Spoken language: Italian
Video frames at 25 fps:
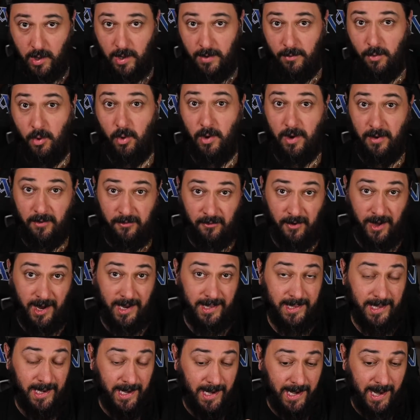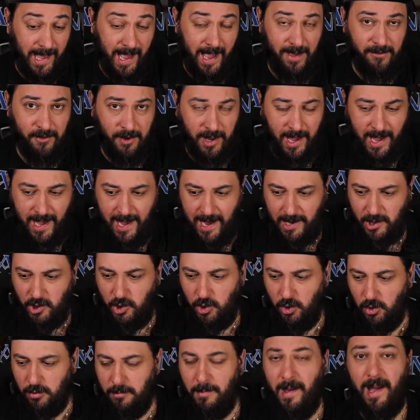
a lavoro a fare delle live reaction,